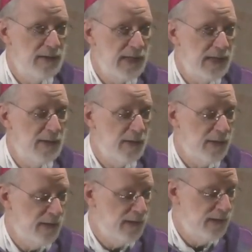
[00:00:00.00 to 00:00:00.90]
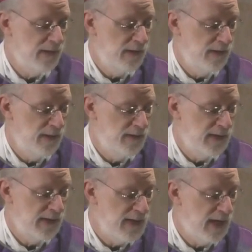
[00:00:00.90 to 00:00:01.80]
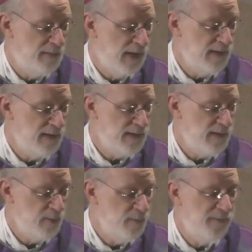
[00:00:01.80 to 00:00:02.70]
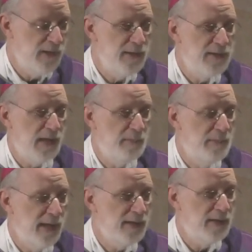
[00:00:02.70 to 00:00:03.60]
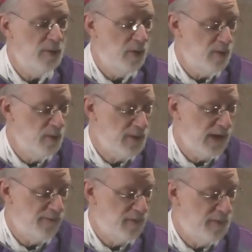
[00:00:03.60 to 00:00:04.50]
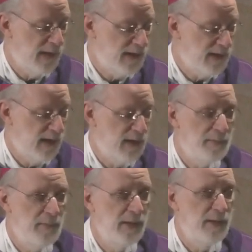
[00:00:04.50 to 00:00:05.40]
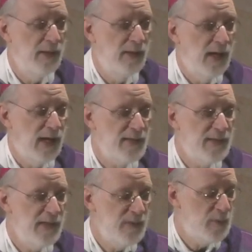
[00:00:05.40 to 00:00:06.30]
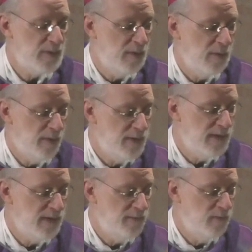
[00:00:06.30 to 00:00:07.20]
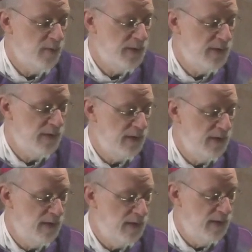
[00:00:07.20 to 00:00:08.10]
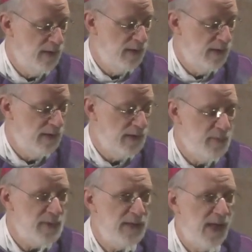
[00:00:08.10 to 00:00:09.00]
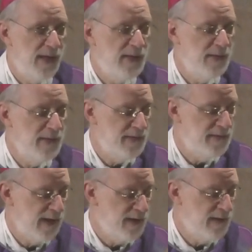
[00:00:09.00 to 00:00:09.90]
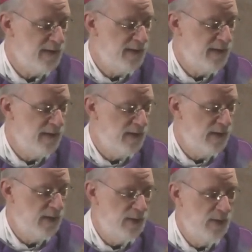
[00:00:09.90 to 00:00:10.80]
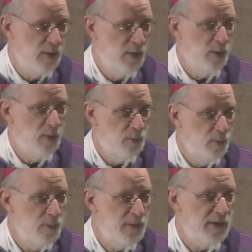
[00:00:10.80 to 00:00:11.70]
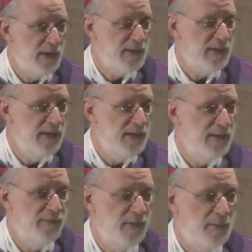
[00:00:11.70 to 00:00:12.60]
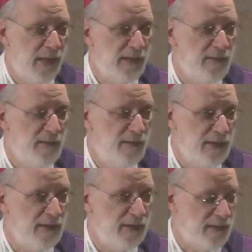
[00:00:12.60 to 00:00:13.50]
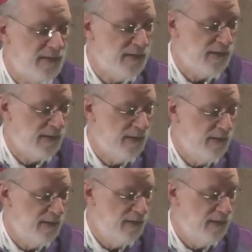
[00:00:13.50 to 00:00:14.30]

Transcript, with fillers: jeder, der damals zufällig am Berg Golgotha vorbeikam, als Jesus gekreuzigt wurde, der musste eigentlich denken, gut, dass sie diesen Verbrecher hinrichten.